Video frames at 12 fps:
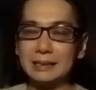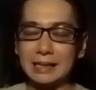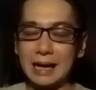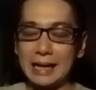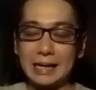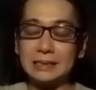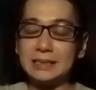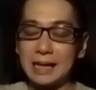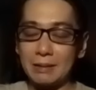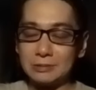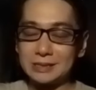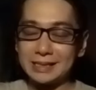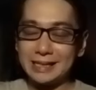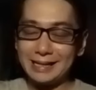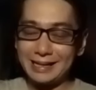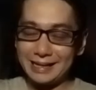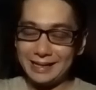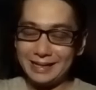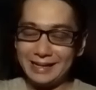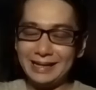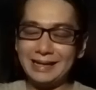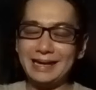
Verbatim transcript: ke energi kamu sendiri,